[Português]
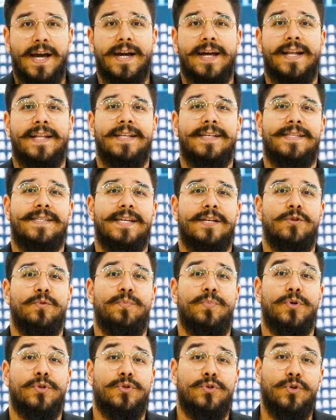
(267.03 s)
agradecendo
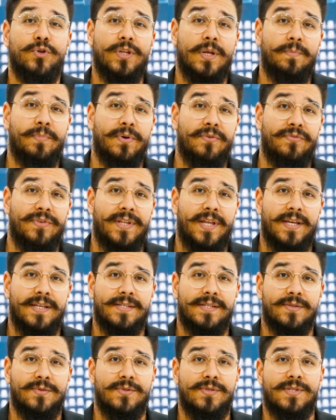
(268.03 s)
por toda a
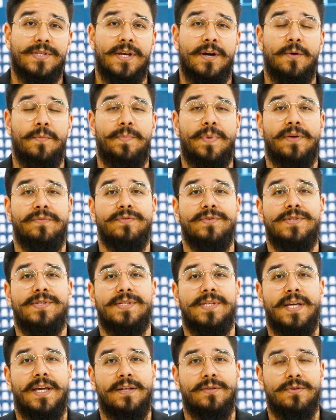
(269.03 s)
providência do céu para
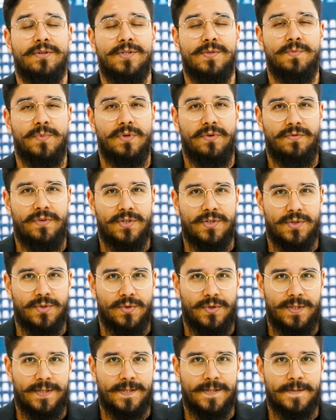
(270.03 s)
você em
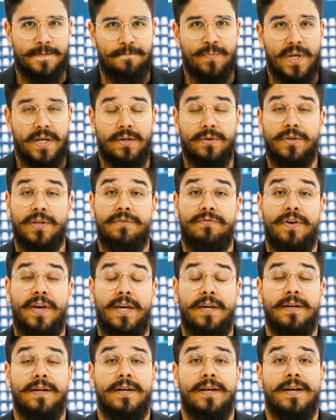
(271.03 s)
2022. Ano que
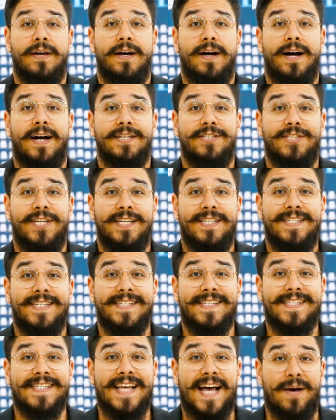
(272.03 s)
vem, a
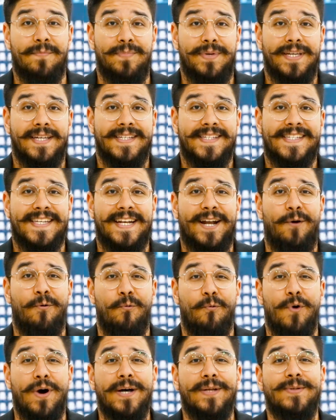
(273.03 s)
gente sabe, será
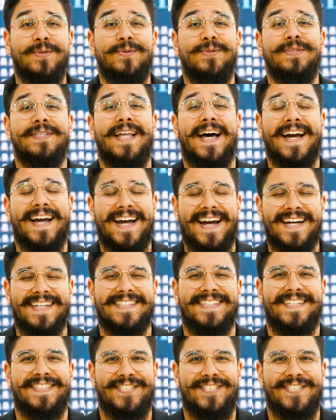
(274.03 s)
o ano da casa